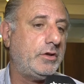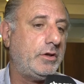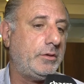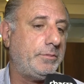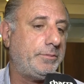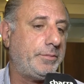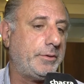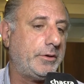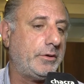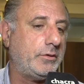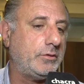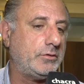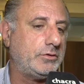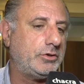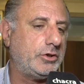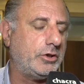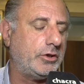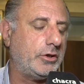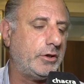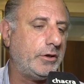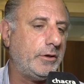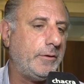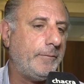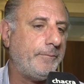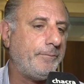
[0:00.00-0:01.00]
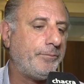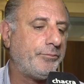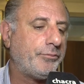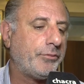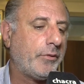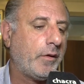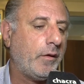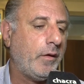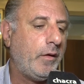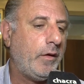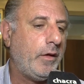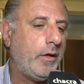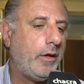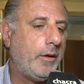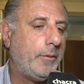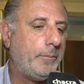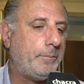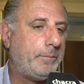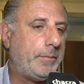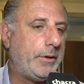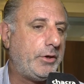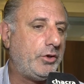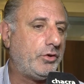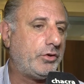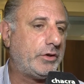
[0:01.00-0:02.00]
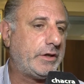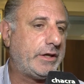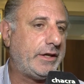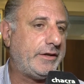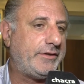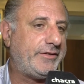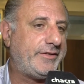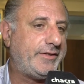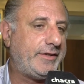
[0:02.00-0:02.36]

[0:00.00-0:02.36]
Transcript: representados. Ahora,